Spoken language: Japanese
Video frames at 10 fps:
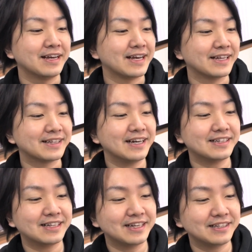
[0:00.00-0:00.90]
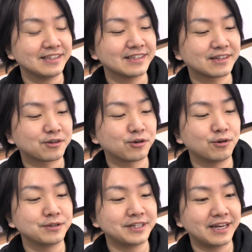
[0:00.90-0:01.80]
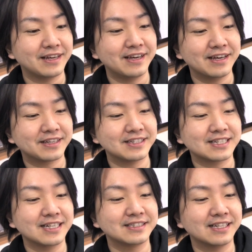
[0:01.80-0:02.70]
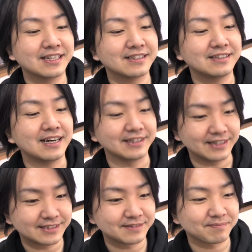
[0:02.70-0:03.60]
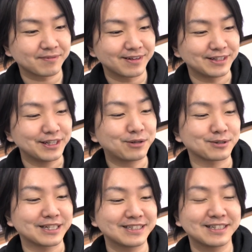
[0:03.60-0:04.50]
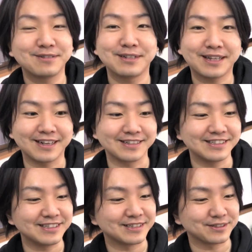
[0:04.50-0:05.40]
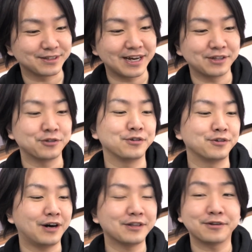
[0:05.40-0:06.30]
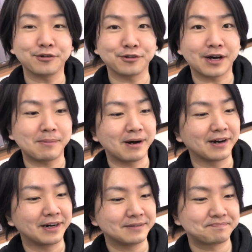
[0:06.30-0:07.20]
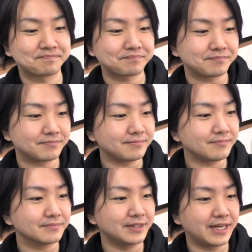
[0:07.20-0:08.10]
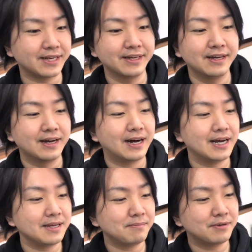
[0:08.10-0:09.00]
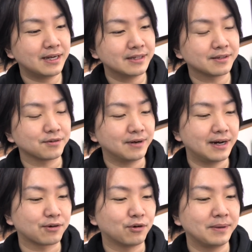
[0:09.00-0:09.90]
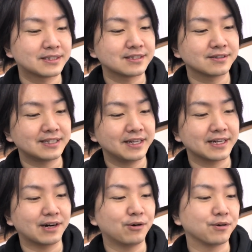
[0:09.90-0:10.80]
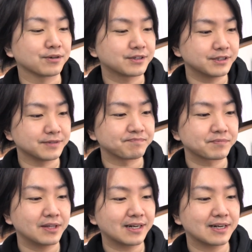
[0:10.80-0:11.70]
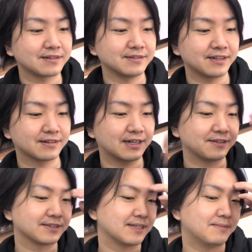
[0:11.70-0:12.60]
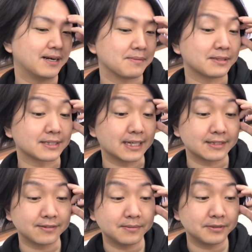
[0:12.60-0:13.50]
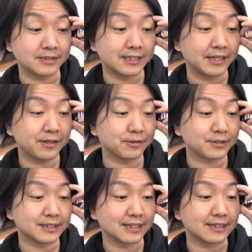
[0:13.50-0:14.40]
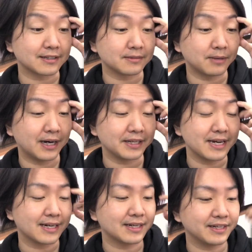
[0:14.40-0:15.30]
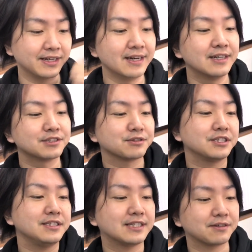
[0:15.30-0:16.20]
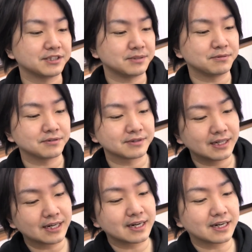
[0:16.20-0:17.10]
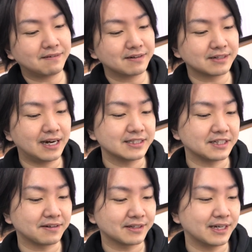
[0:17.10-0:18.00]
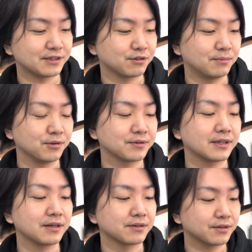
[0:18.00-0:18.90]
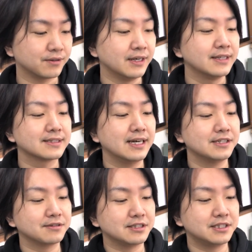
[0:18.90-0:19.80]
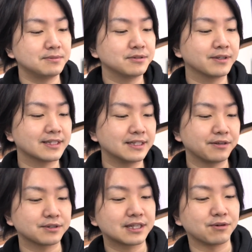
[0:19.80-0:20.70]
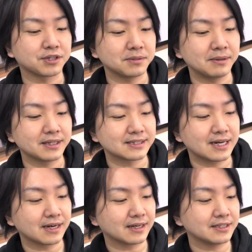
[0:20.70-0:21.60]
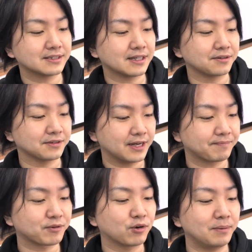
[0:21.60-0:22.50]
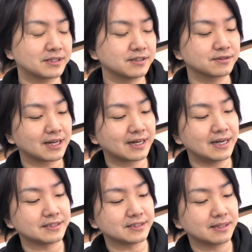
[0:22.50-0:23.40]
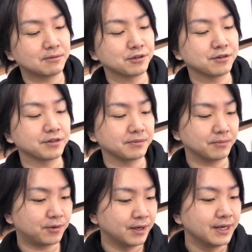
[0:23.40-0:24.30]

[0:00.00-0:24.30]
えー、大体1個売りで平均3000円ぐらいです。1個3000円で売れたらいいですよね、あの、あの量のカバンが。で、ハイブランドは個別の競りが多く、高く売れる可能性もありますが、その分競り落とす価格も跳ね上がり、初心者の自分が関わる範囲ではないと思ったのと、最初に自分の出せる予算を決めて参加したので、個別の高い品物よりも